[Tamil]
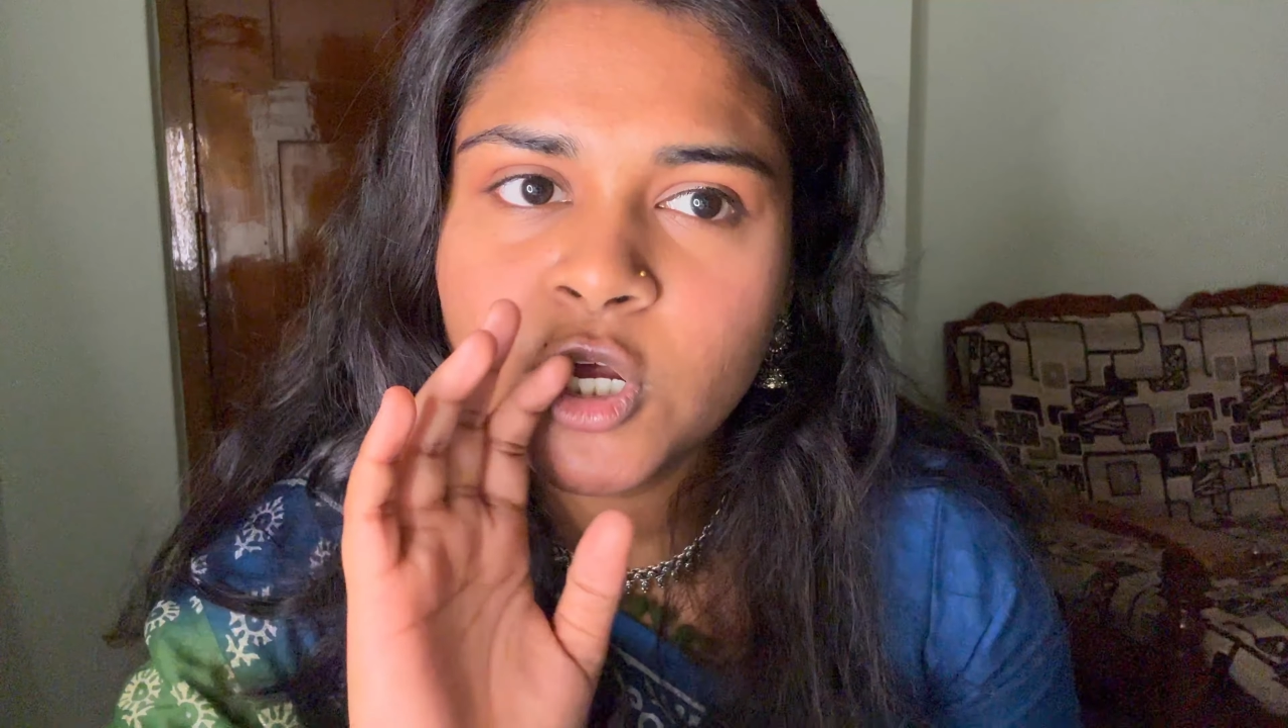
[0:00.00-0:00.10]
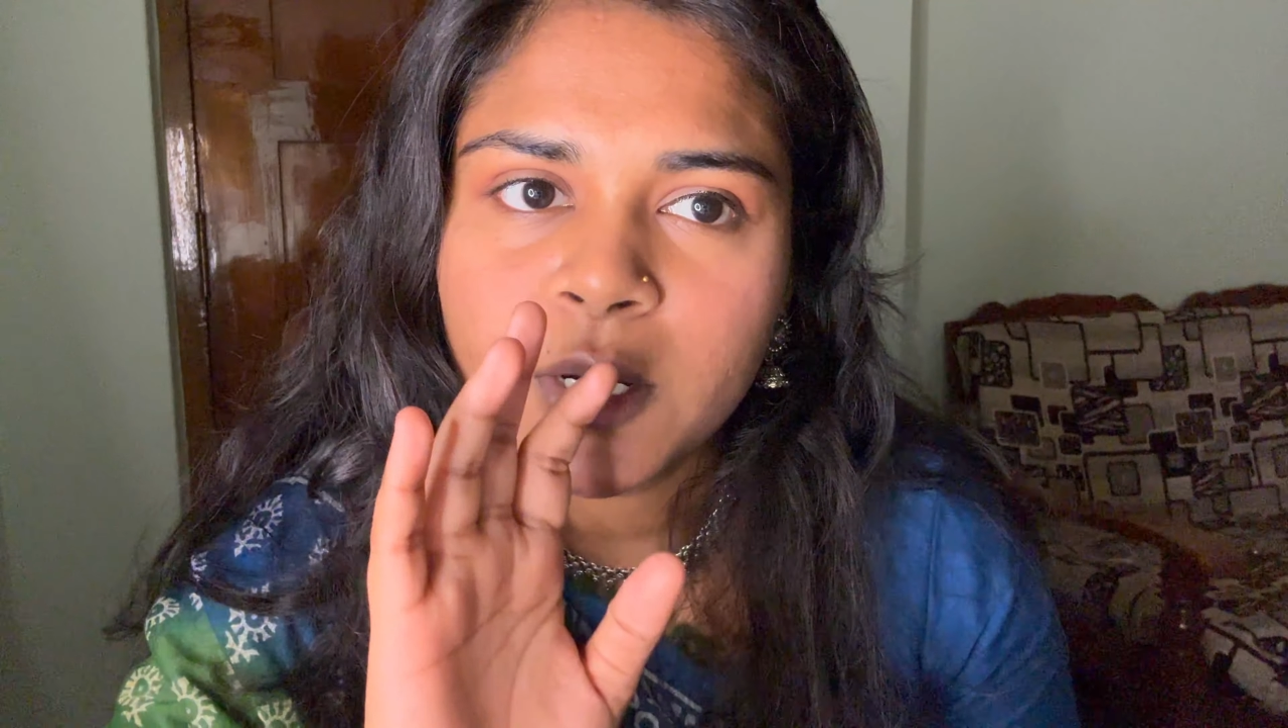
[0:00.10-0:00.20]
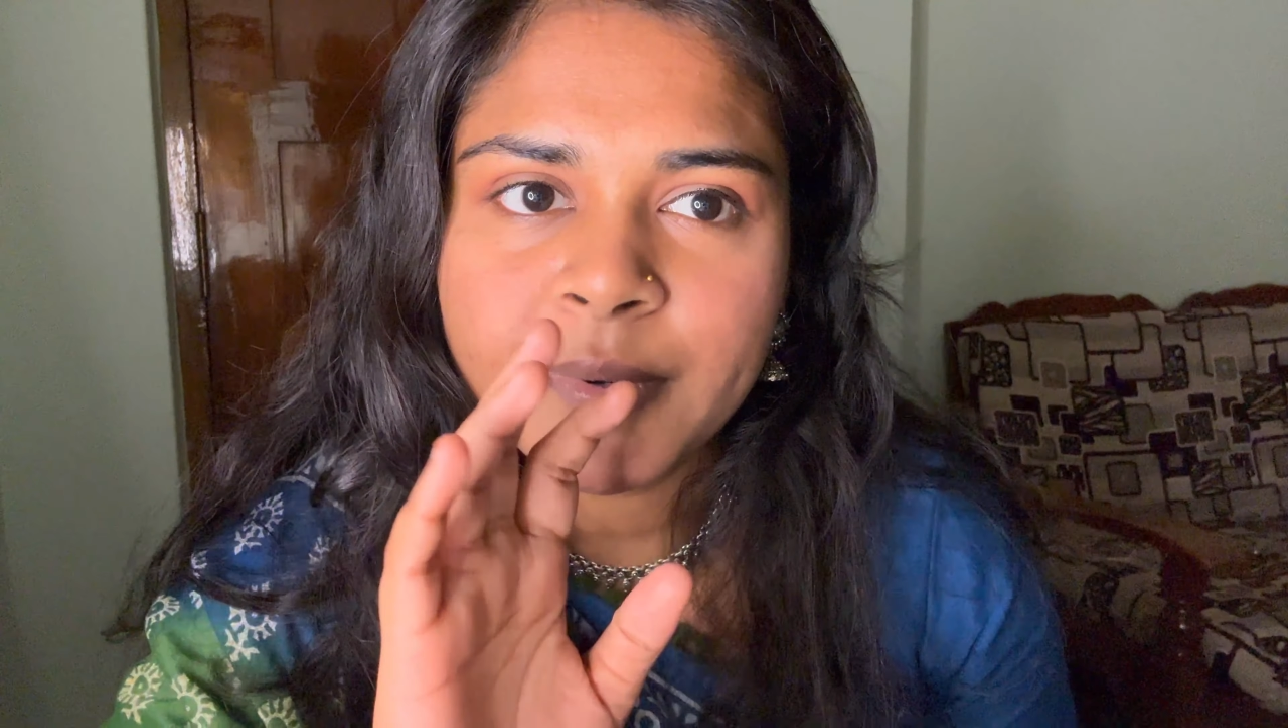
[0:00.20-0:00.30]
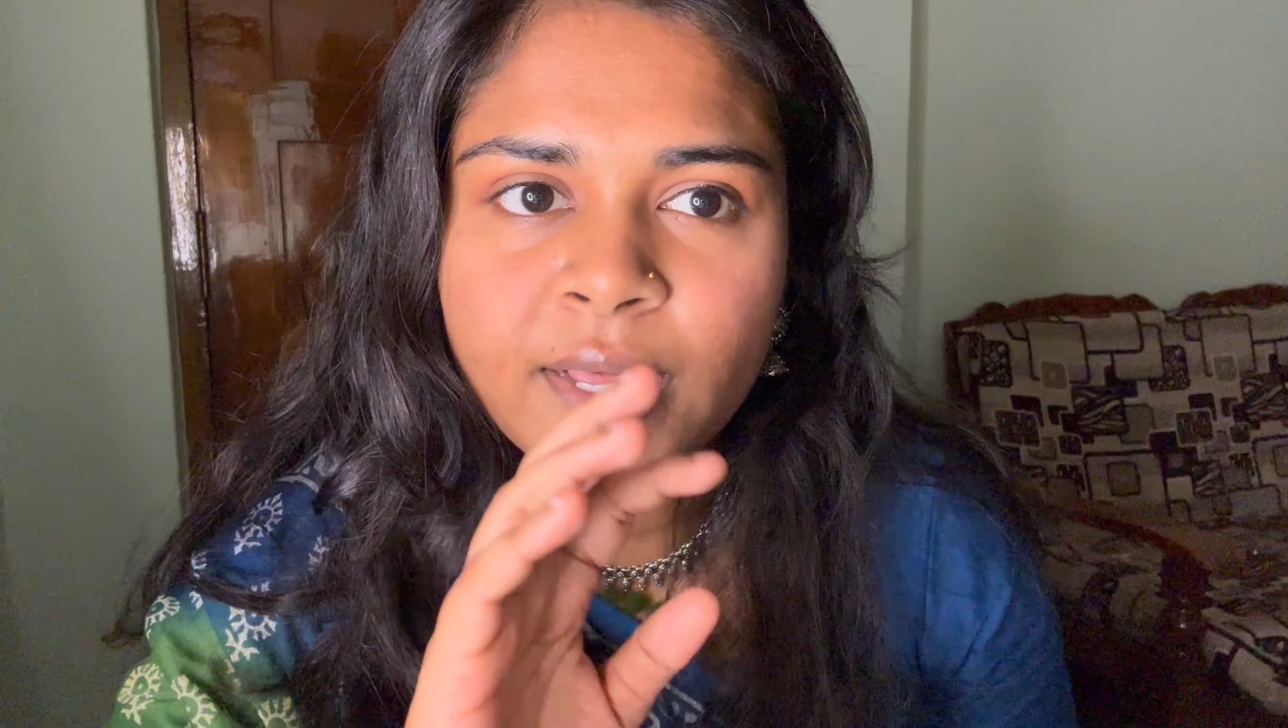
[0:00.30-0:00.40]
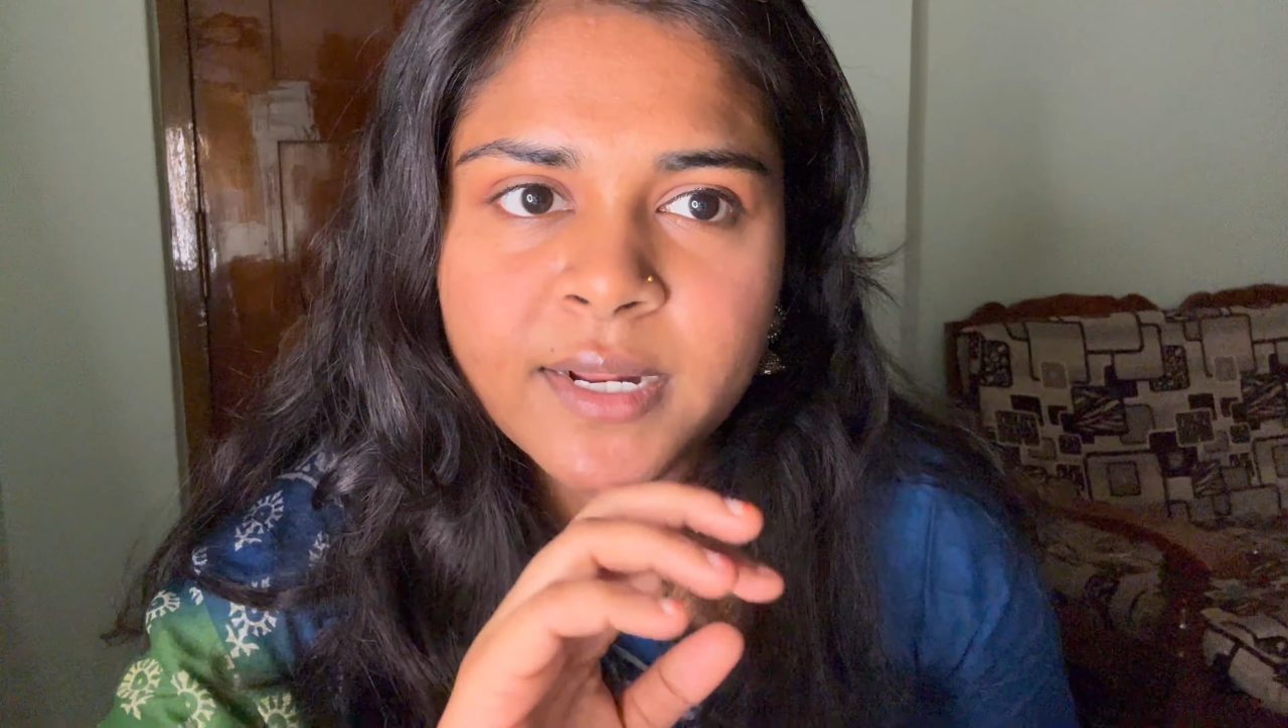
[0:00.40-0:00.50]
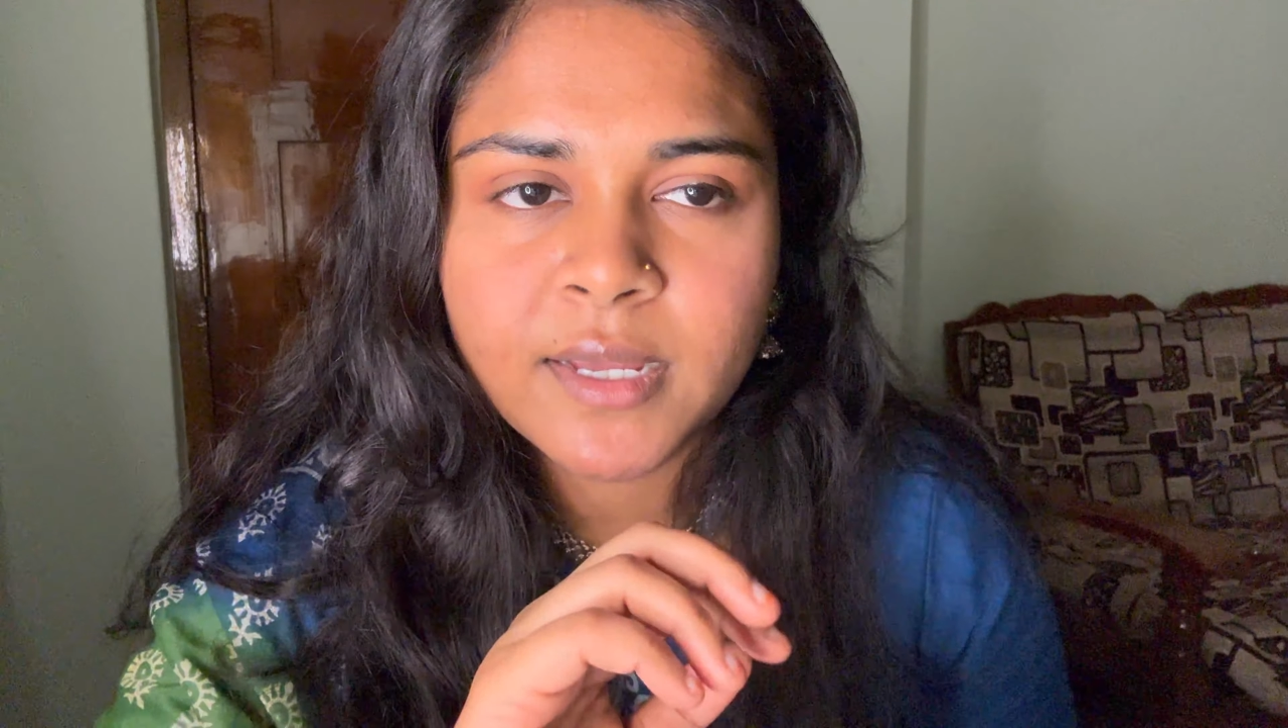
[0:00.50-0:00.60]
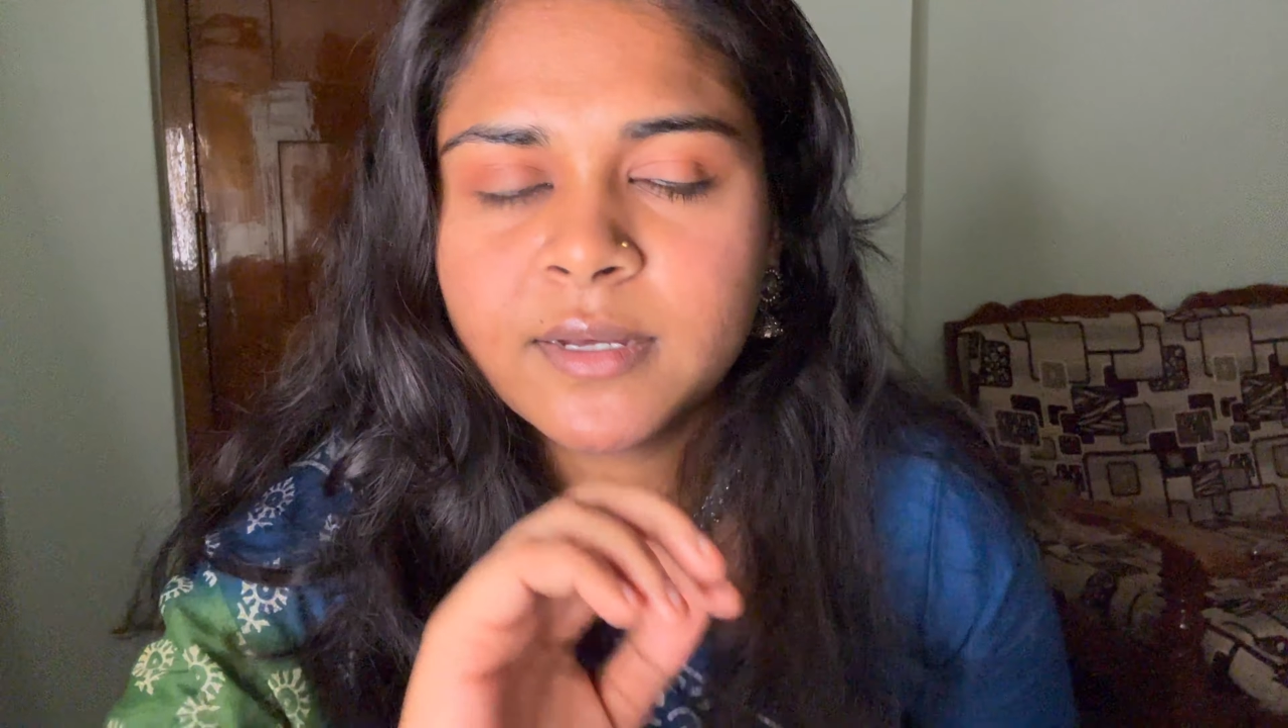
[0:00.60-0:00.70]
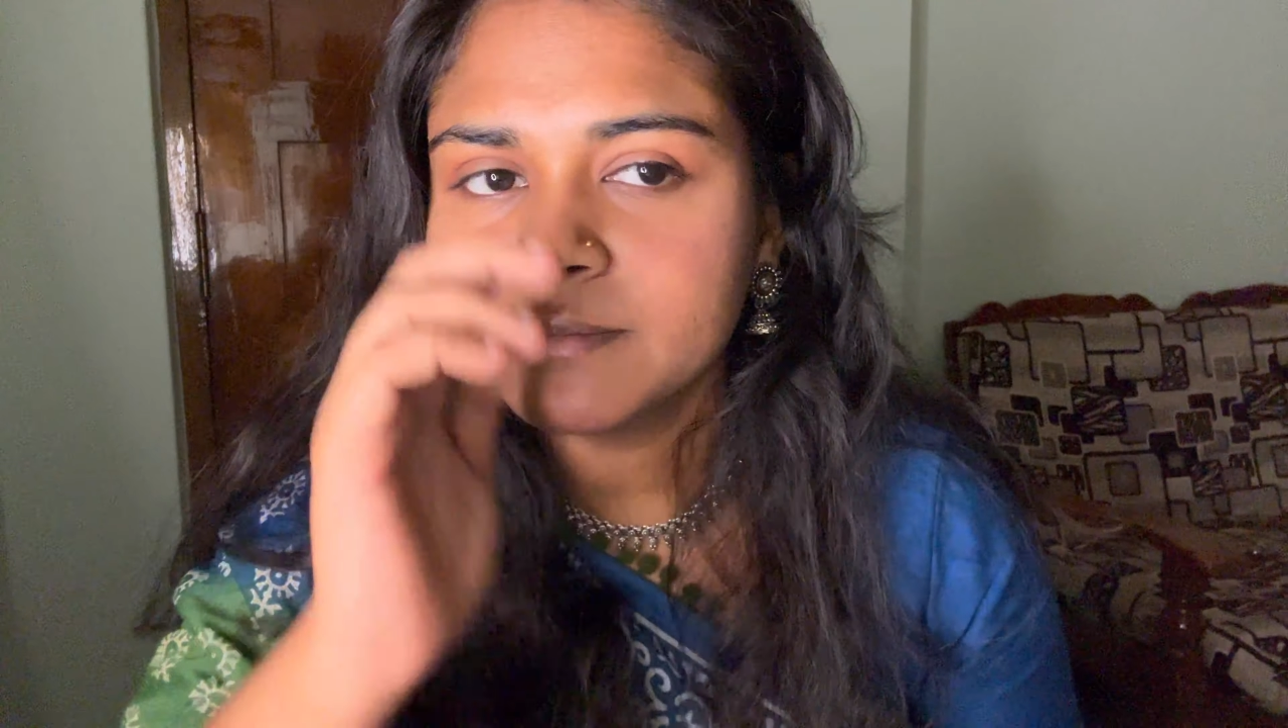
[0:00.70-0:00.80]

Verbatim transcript: நார்மலாக இருக்கா